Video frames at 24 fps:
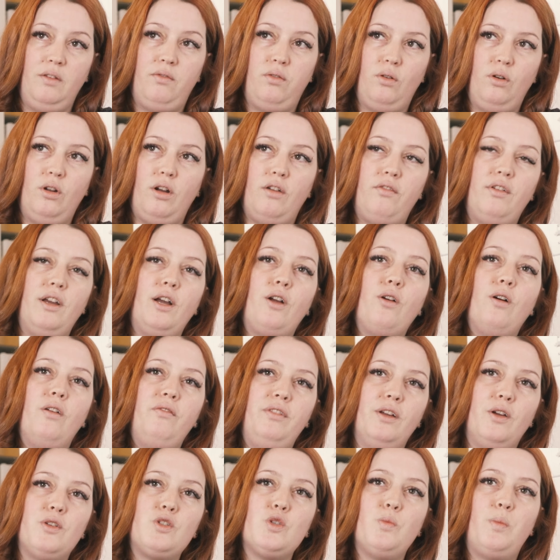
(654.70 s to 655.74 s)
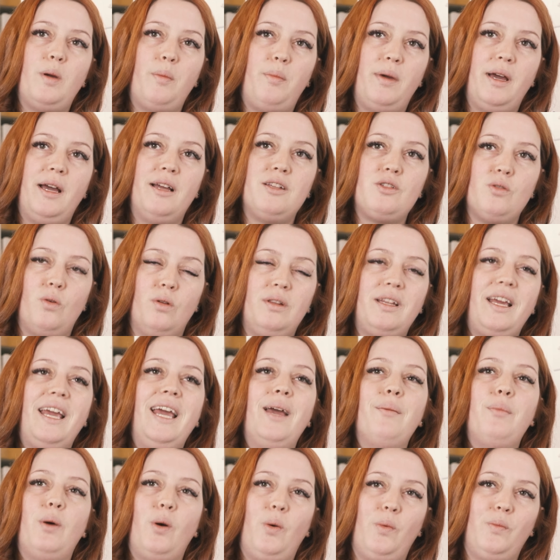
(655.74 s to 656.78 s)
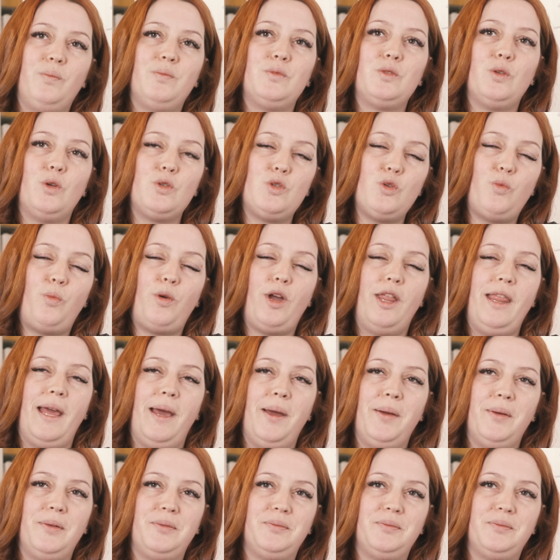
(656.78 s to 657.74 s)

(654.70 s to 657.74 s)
Puis il faut leur faire confiance au papa, Ils sont très bons, ils sont surprenants.